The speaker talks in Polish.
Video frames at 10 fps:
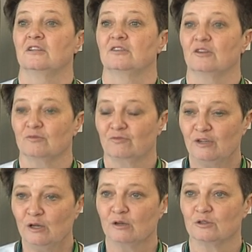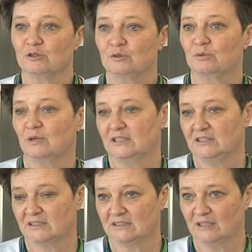to wilgoć, która
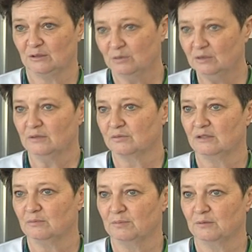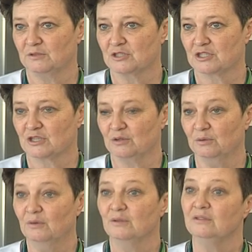się znajduje w tym pomieszczeniu,